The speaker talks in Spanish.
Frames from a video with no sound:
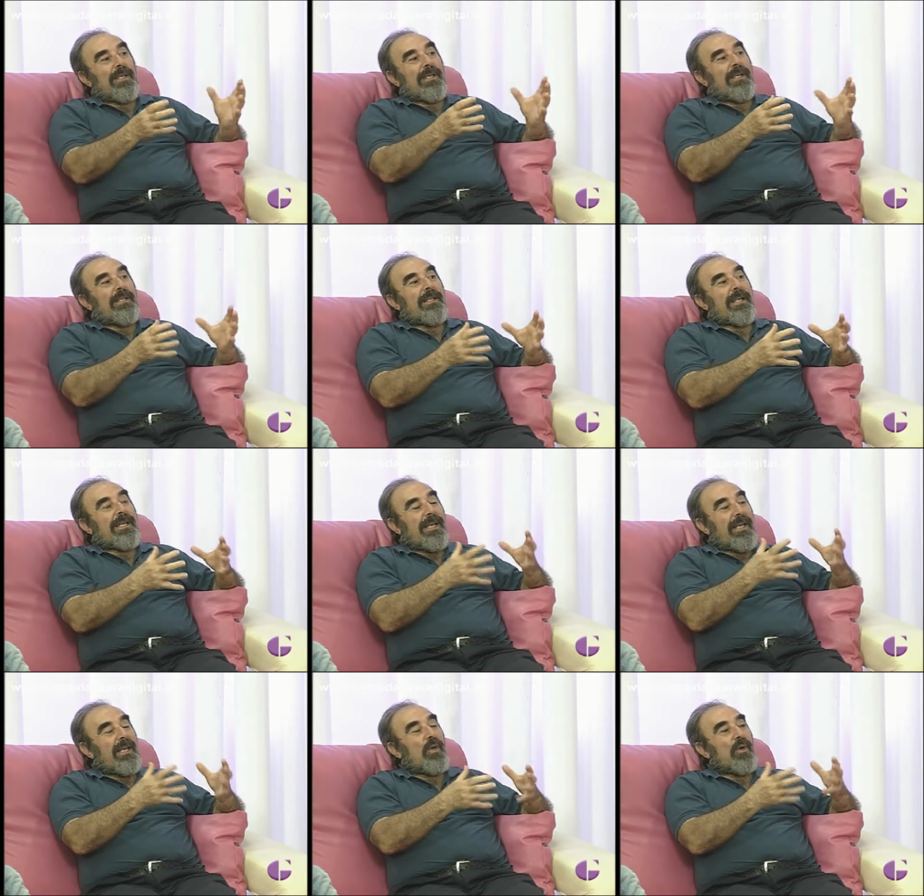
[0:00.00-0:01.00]
Es decir,
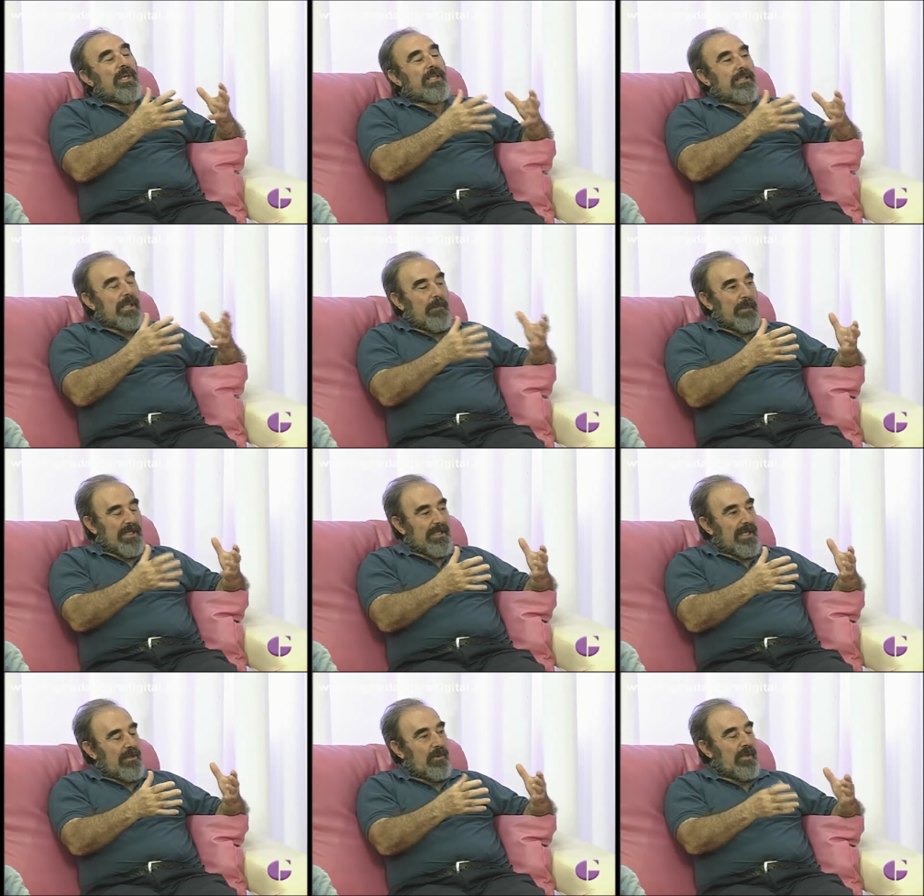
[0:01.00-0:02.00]
¿qué es lo que está
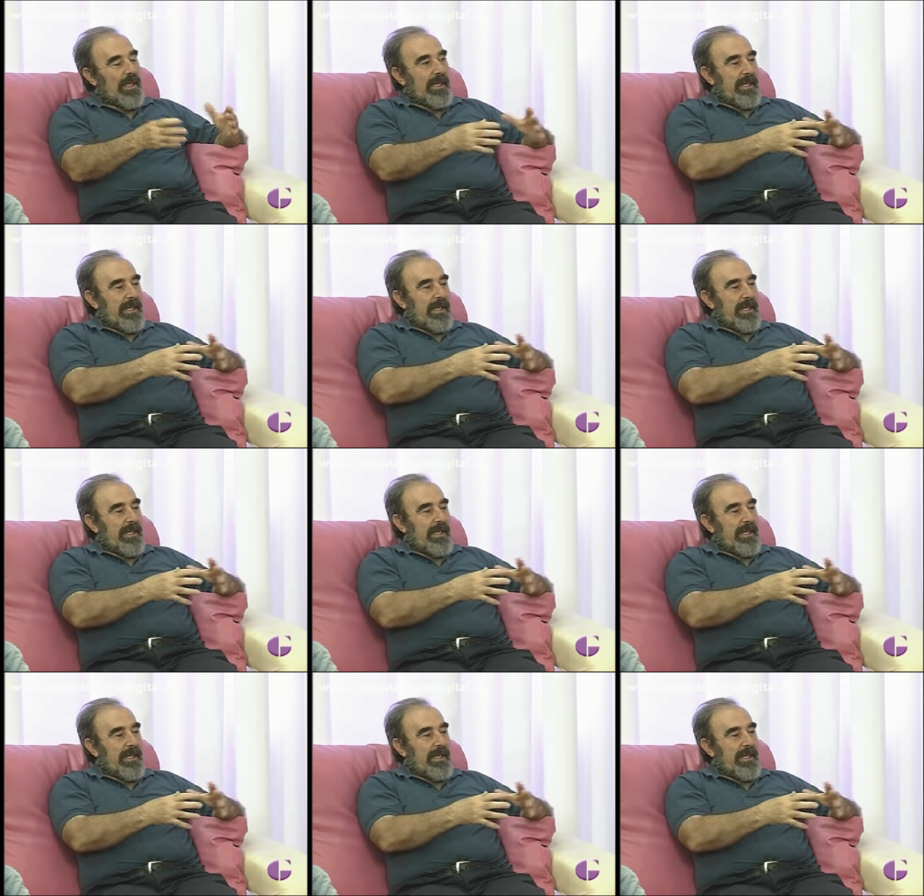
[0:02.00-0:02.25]
pasando